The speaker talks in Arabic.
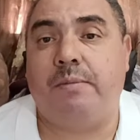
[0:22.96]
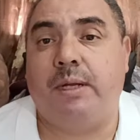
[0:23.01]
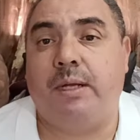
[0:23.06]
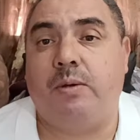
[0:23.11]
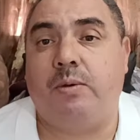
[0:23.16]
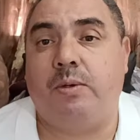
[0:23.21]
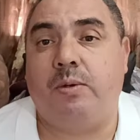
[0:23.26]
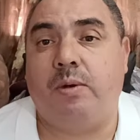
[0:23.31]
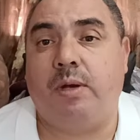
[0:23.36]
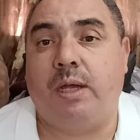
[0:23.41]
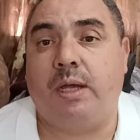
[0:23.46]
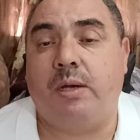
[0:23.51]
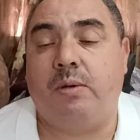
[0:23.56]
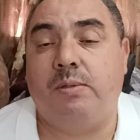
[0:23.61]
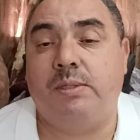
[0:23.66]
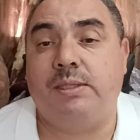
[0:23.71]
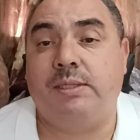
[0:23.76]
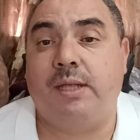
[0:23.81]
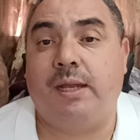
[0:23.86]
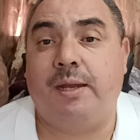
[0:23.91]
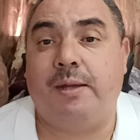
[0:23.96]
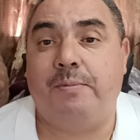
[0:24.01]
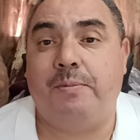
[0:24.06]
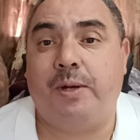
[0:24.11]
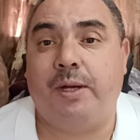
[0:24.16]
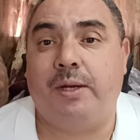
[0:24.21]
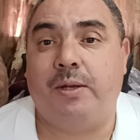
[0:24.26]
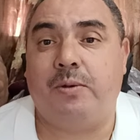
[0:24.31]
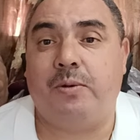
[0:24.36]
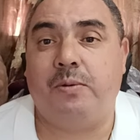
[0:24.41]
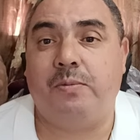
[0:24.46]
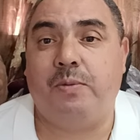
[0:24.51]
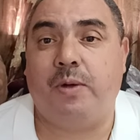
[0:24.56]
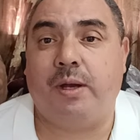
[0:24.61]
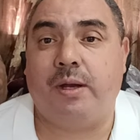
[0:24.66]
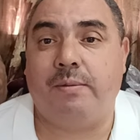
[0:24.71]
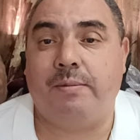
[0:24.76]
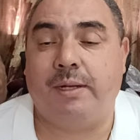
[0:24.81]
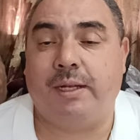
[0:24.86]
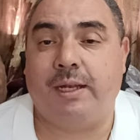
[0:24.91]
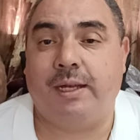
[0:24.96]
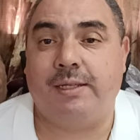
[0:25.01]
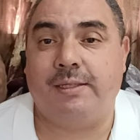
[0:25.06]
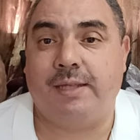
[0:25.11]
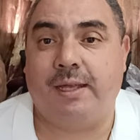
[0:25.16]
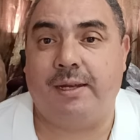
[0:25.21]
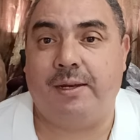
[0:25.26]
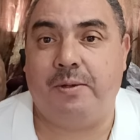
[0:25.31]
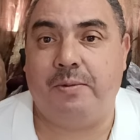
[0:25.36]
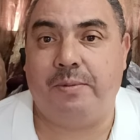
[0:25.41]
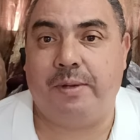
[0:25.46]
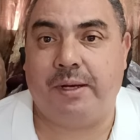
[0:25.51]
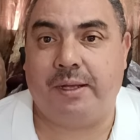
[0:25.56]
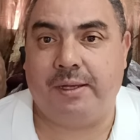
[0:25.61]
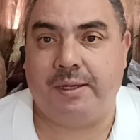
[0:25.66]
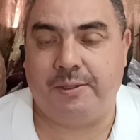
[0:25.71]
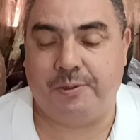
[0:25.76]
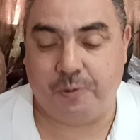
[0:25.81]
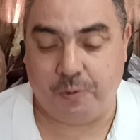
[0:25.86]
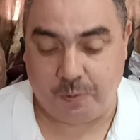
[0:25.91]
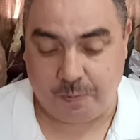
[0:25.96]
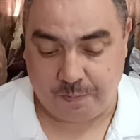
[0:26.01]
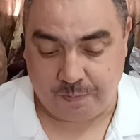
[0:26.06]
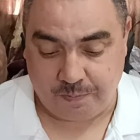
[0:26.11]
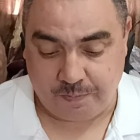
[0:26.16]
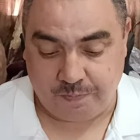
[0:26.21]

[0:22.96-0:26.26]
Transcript: الاخوان والاخوات السلام عليكم ورحمه الله تعالى وبركاته في